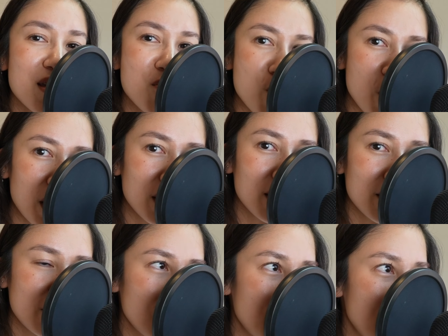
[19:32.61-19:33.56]
temporada
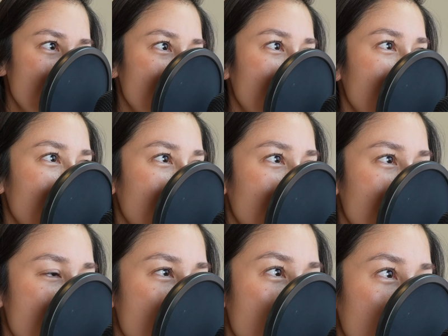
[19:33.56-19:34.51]
de lluvias que
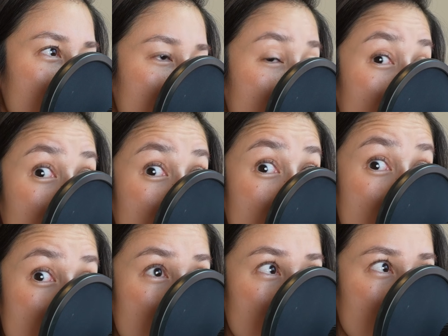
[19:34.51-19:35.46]
le llamamos
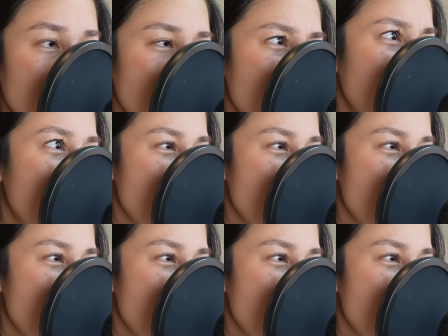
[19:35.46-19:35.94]
Otsuyu, también le